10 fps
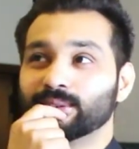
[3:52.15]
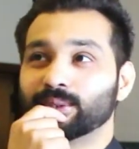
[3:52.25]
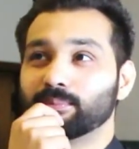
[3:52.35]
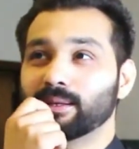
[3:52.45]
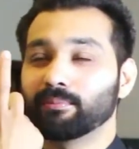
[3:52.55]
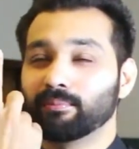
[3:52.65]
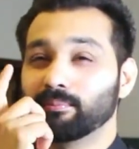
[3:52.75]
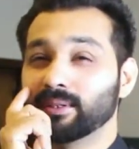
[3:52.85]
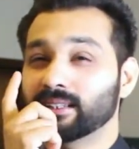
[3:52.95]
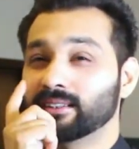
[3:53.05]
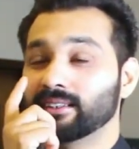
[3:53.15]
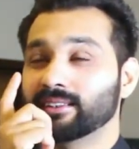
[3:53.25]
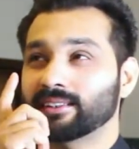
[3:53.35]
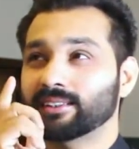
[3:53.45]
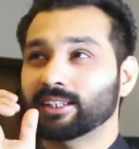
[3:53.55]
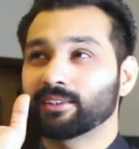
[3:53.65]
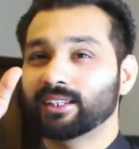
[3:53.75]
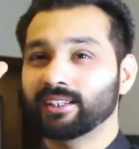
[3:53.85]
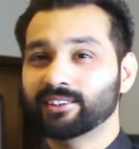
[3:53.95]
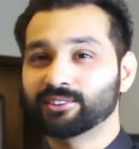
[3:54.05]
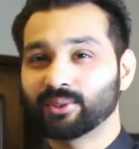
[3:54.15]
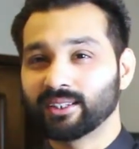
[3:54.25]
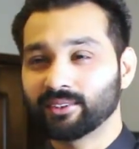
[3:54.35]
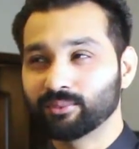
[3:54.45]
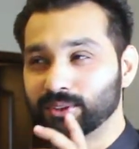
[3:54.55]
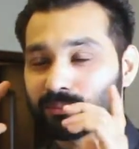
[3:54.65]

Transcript: तो मैं मेरा दिल कर रहा था कि केक जो है ना वो